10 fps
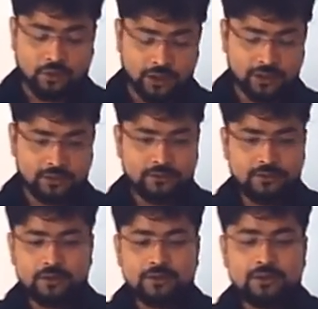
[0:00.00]
और
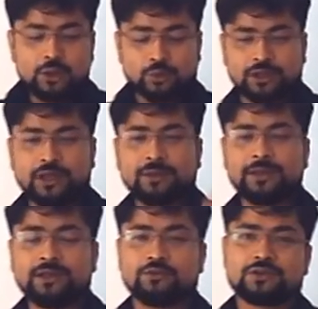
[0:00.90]
उधर
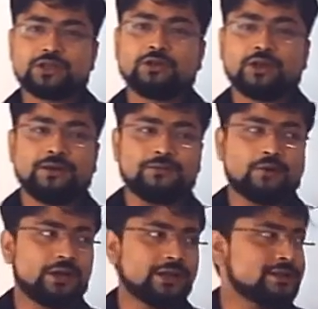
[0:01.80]
में दूसरी तरफ
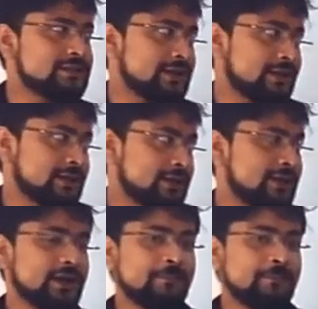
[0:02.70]
और एक चीज देखेंगे कि